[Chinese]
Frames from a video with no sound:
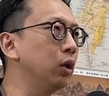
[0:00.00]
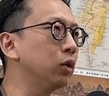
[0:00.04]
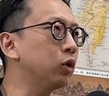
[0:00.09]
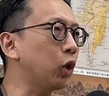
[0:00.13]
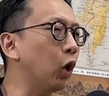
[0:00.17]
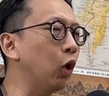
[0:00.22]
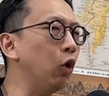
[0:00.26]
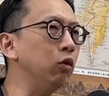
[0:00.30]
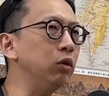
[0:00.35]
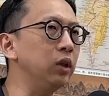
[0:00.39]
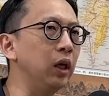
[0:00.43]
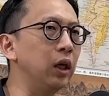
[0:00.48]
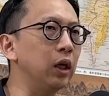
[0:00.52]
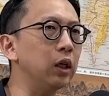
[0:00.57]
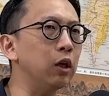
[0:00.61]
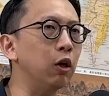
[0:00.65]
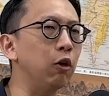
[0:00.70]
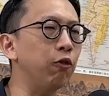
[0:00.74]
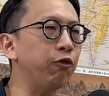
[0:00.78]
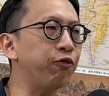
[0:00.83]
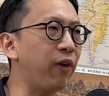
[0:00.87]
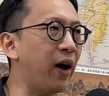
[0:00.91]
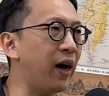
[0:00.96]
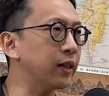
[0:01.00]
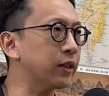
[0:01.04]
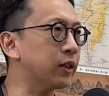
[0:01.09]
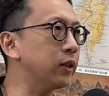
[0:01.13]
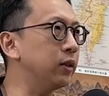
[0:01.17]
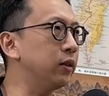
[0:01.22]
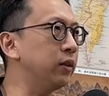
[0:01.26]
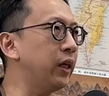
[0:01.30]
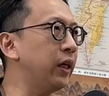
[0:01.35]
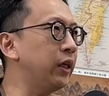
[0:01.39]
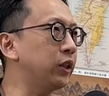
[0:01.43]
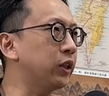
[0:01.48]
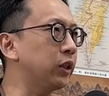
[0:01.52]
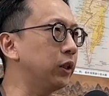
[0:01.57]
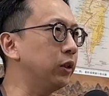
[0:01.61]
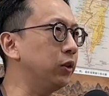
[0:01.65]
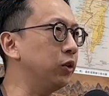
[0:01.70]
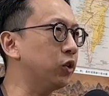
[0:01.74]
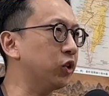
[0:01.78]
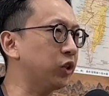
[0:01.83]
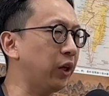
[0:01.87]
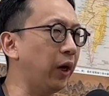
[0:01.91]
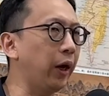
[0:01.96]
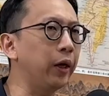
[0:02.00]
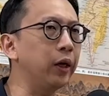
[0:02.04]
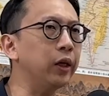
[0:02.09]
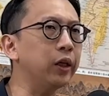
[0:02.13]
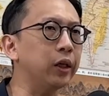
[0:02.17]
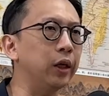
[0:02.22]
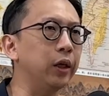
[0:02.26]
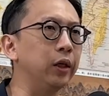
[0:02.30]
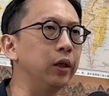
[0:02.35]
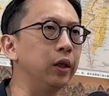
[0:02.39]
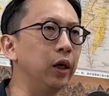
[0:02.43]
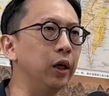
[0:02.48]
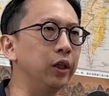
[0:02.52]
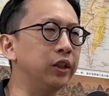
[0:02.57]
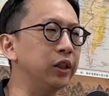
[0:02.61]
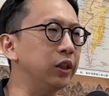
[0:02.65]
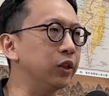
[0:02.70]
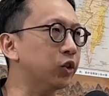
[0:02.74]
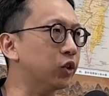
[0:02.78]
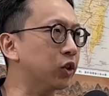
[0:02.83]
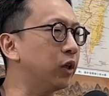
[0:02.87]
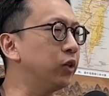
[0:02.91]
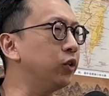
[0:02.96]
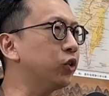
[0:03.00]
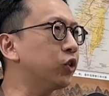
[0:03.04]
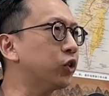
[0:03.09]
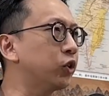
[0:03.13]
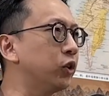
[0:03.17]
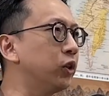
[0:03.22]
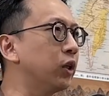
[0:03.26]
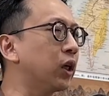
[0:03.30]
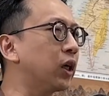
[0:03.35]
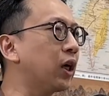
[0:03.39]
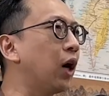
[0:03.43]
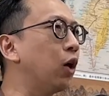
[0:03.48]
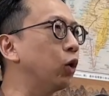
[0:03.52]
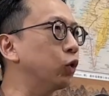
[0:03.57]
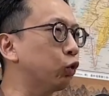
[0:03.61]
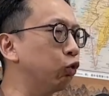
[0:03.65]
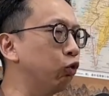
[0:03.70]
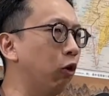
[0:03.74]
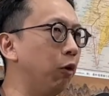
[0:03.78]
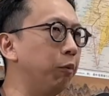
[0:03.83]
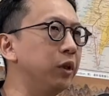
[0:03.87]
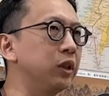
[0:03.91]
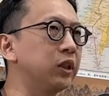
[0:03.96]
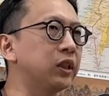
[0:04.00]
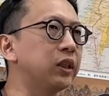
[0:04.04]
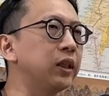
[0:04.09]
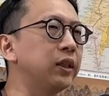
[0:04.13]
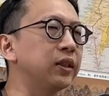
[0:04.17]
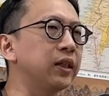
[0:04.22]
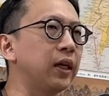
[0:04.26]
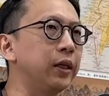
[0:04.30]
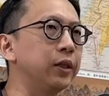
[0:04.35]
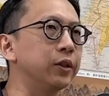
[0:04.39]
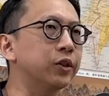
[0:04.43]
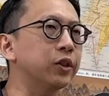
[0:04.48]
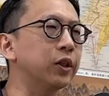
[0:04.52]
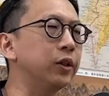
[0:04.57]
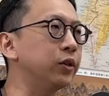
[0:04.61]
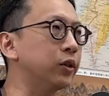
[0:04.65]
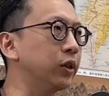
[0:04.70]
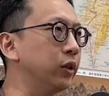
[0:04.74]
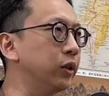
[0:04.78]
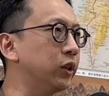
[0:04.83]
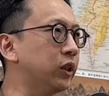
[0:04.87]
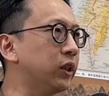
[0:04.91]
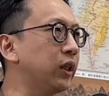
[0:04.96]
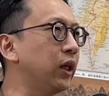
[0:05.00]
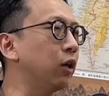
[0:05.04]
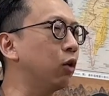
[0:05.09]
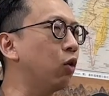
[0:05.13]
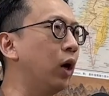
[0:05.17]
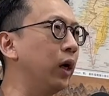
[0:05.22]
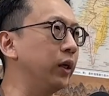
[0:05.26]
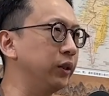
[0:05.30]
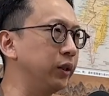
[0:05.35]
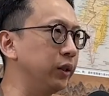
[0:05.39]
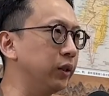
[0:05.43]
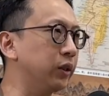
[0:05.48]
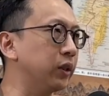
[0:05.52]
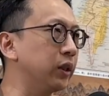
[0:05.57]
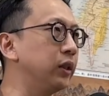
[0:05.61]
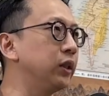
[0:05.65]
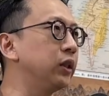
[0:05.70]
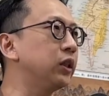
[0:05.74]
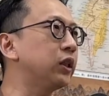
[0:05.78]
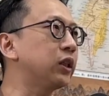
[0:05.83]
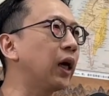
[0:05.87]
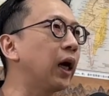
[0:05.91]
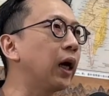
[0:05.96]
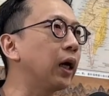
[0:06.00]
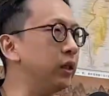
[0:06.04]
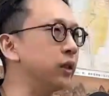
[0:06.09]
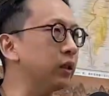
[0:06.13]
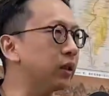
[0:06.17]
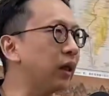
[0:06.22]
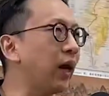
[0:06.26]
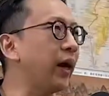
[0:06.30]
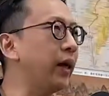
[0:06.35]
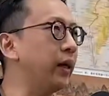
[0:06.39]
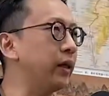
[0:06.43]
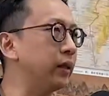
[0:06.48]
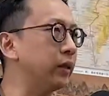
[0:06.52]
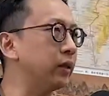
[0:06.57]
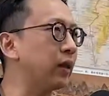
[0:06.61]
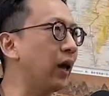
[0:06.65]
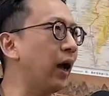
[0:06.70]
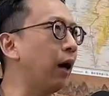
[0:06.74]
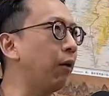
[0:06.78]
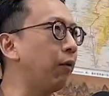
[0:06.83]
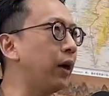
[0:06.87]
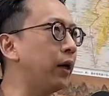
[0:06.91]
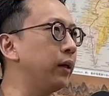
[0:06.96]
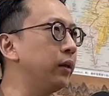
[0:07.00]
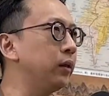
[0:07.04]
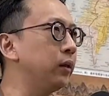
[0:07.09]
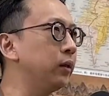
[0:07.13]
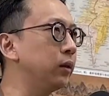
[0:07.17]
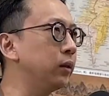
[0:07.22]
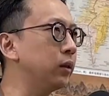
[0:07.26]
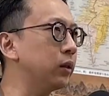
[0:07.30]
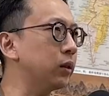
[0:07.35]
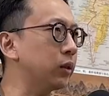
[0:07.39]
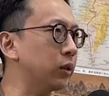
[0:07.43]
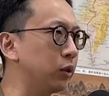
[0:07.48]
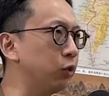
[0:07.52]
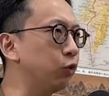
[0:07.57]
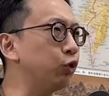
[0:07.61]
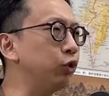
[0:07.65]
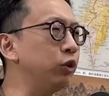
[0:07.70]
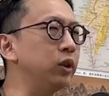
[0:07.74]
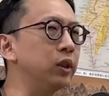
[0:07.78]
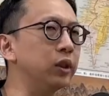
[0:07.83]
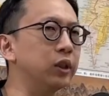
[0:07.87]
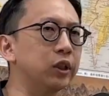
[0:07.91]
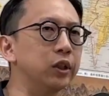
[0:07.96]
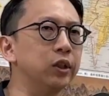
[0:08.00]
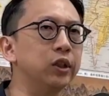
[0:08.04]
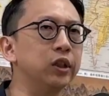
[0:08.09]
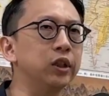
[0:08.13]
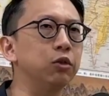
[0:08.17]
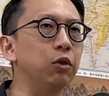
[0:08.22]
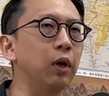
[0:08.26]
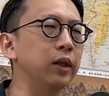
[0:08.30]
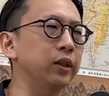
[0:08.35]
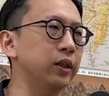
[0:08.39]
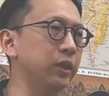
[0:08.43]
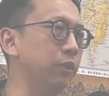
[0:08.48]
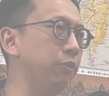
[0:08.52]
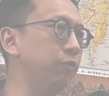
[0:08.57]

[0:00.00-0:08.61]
都能够发自内心、诚恳而且真实的告诉我们现在的政策现况以及真相，带领台湾持续的经济往前